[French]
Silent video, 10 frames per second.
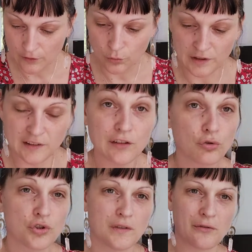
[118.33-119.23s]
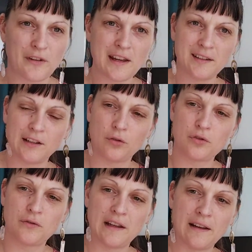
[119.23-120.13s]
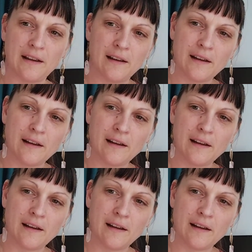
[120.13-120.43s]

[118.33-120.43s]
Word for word: Donc ici, ce que je vais faire, c'est que je vais